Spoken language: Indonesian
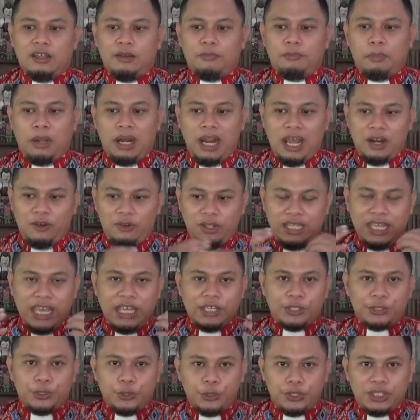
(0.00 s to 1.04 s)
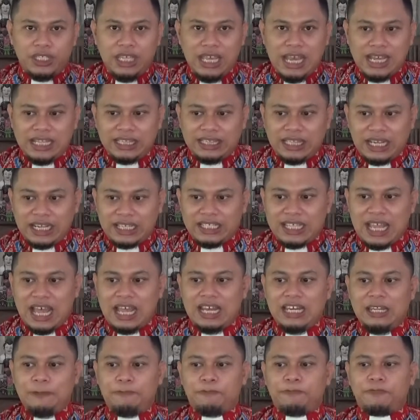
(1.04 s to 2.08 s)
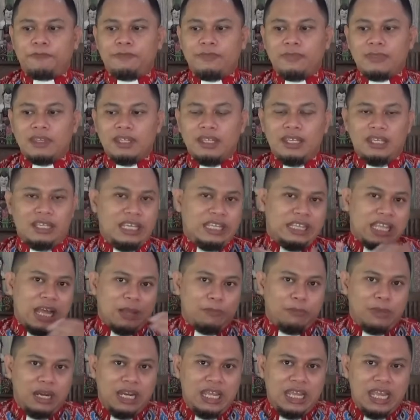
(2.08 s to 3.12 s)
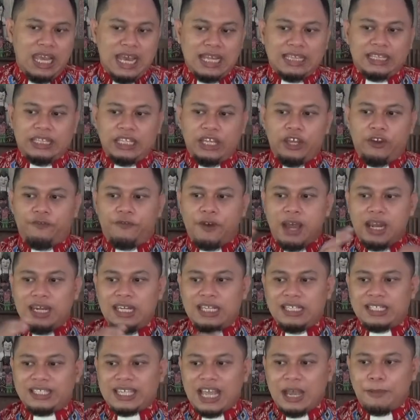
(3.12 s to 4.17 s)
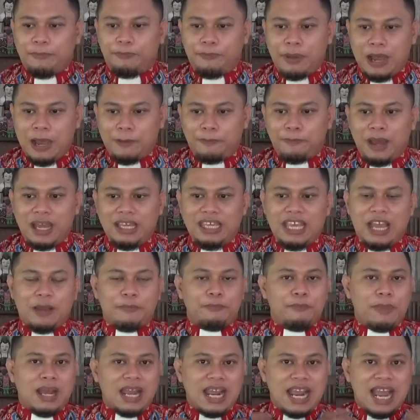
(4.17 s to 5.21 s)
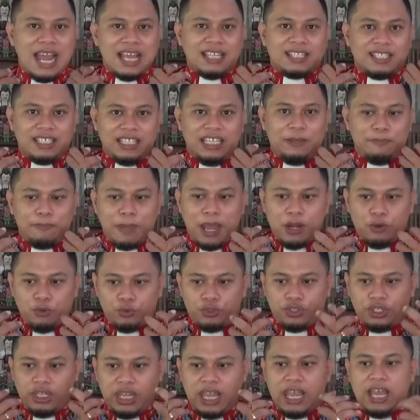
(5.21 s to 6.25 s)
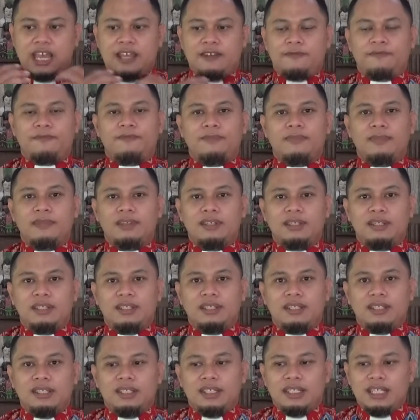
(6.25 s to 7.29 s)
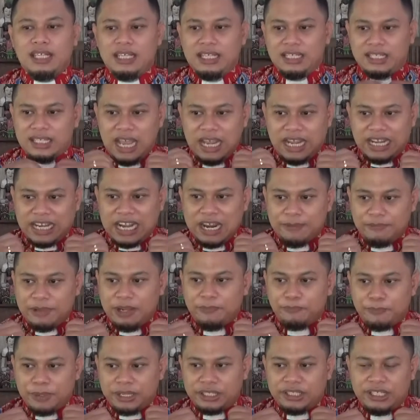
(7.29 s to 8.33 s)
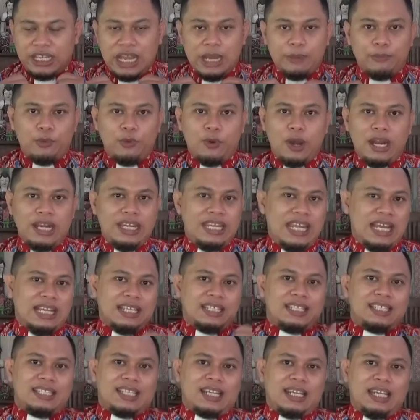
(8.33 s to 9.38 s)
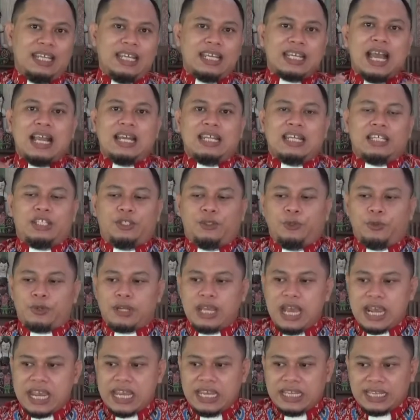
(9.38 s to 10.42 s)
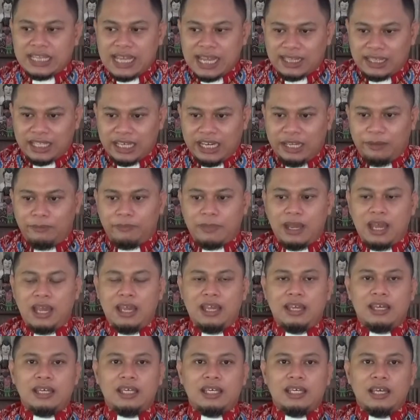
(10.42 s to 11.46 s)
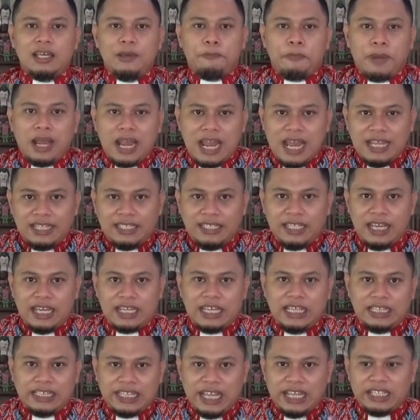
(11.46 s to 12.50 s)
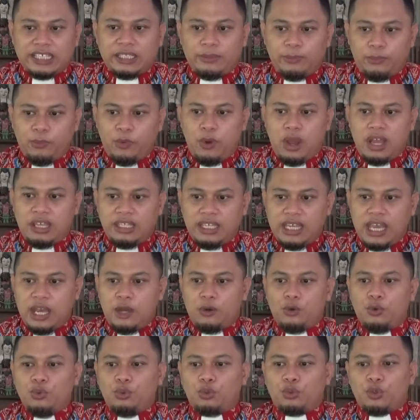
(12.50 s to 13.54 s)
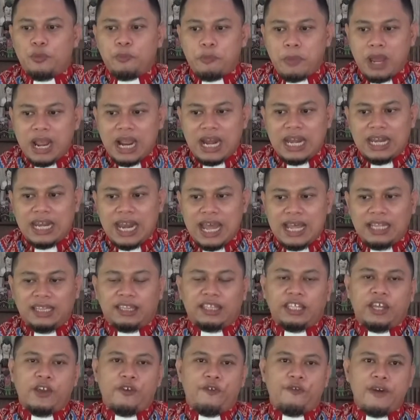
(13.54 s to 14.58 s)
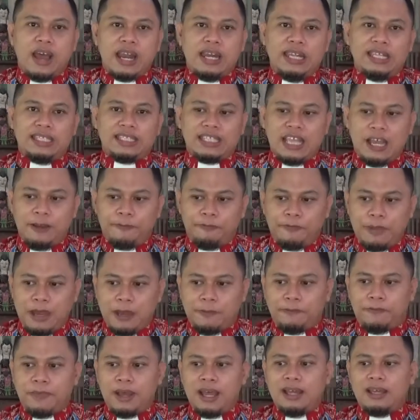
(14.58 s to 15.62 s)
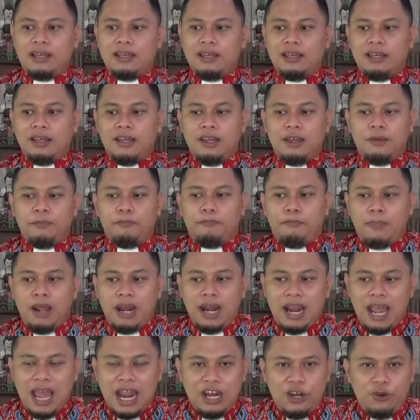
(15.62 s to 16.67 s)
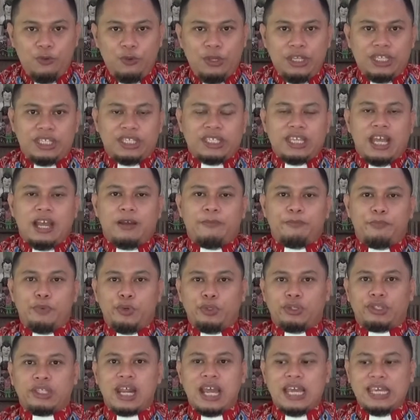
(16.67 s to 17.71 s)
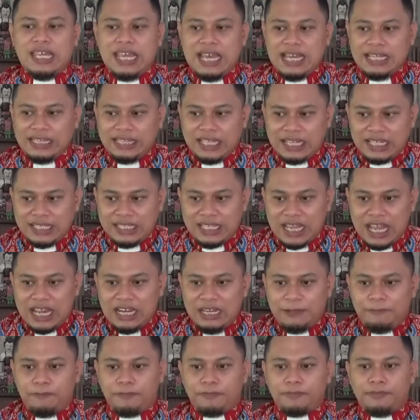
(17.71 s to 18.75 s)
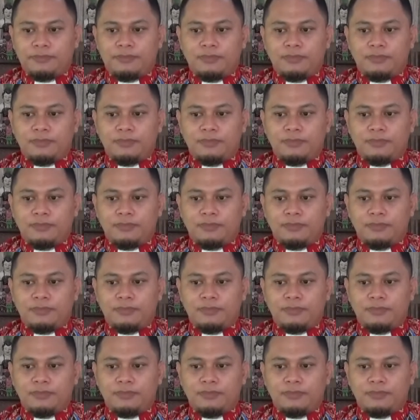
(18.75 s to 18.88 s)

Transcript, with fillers: Melalui Yesus yang tersalib kita melihat Teofani Sang Bapa yang mengasihi manusia Sakramen perjamuan yang sering kali juga kita terima mengajak kita semuanya untuk mengenang teofani Sang Bapa melalui Sang Putra yang tersalib.